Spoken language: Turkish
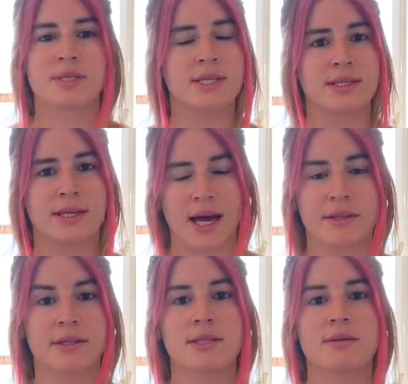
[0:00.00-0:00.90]
siz
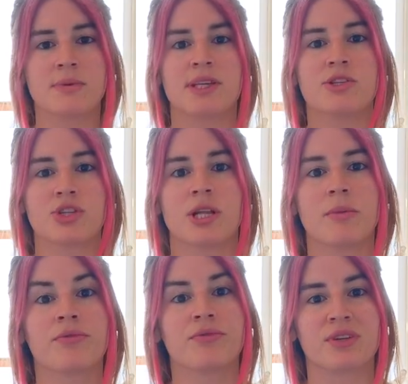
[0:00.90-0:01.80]
kendinizi bir
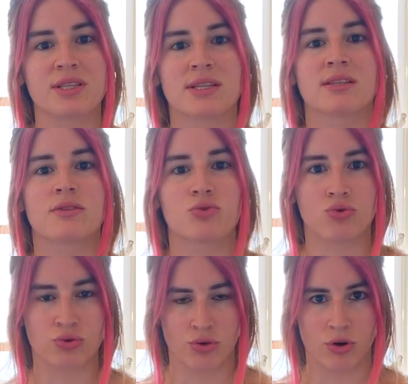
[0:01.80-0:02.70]
inceleme fırsatı
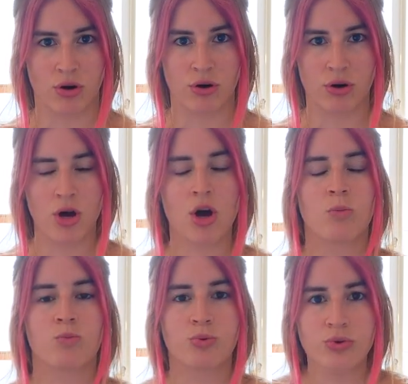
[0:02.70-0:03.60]
sunuyor.
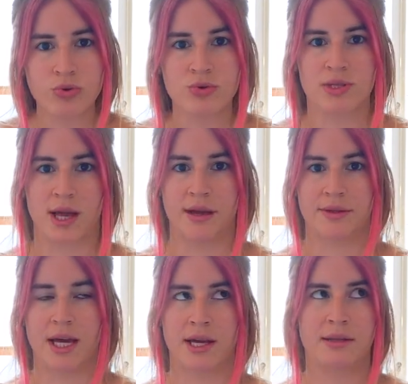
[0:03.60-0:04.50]
Bu
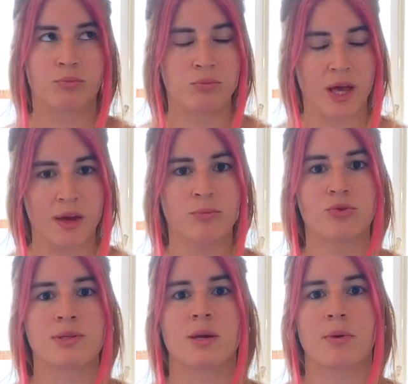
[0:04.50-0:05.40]
yüzden yani en
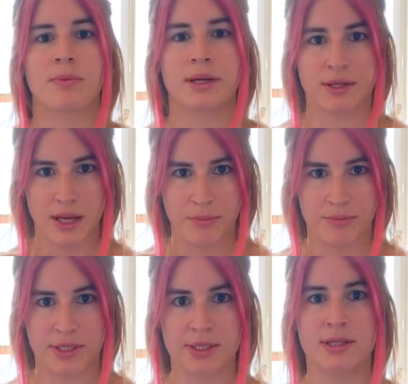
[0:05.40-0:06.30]
büyük sebeplerinden
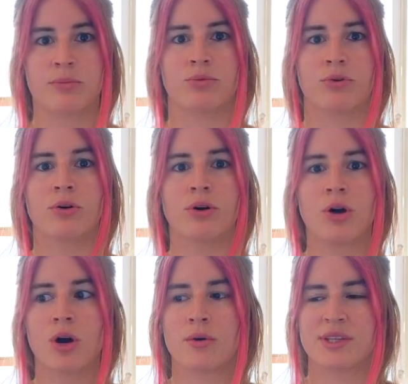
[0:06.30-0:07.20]
biri de bu.
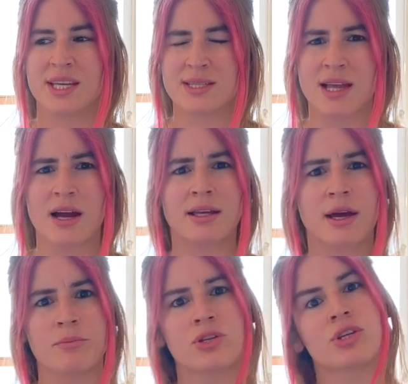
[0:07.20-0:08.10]

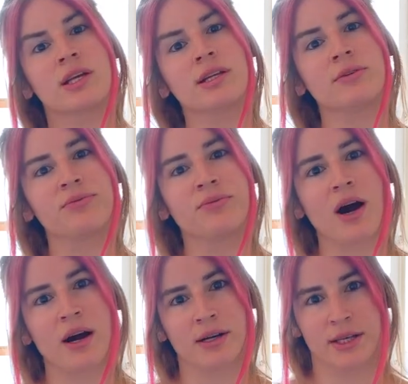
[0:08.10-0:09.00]
Yazarken bir şeyleri
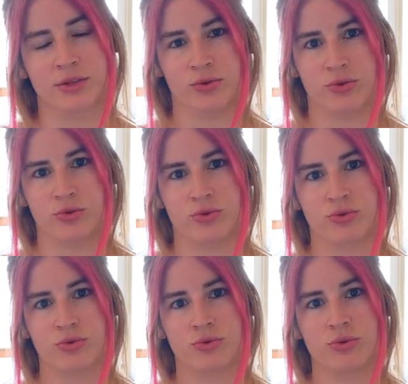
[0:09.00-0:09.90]
fark
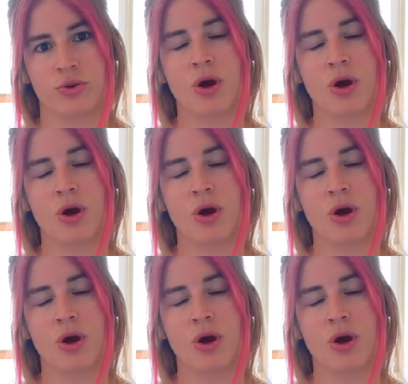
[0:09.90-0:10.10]
ediyorsunuz.